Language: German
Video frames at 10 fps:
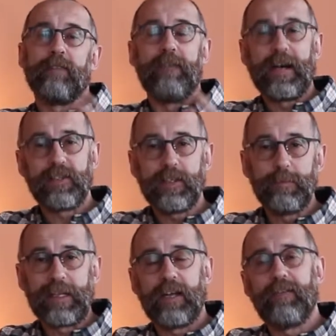Was ich
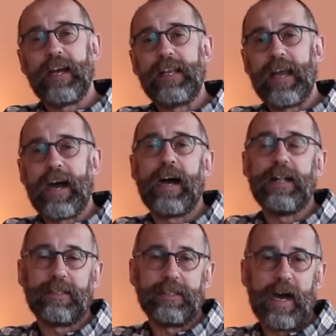mittlerweile
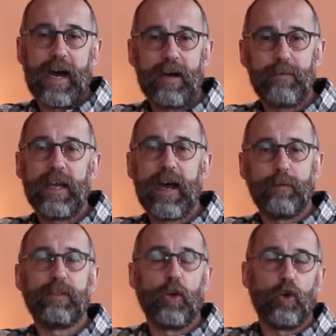erhalten habe,
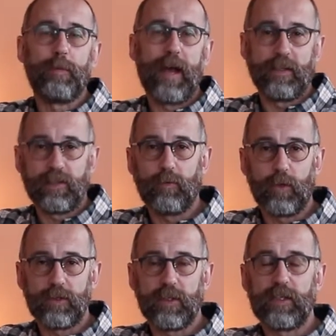habe ich auch
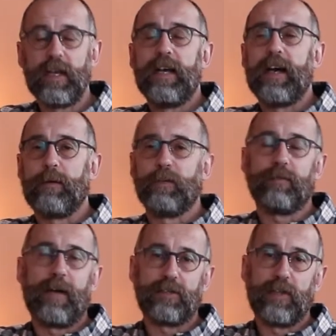beantwortet, aber ich
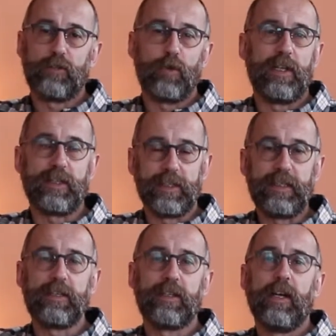weiß natürlich
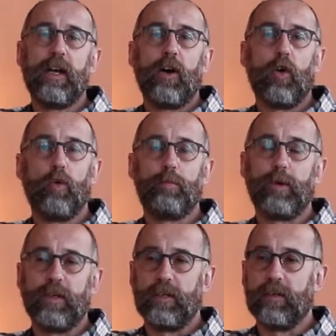nicht, ob
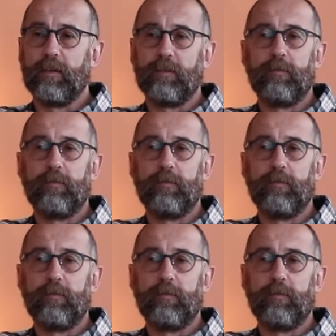äh,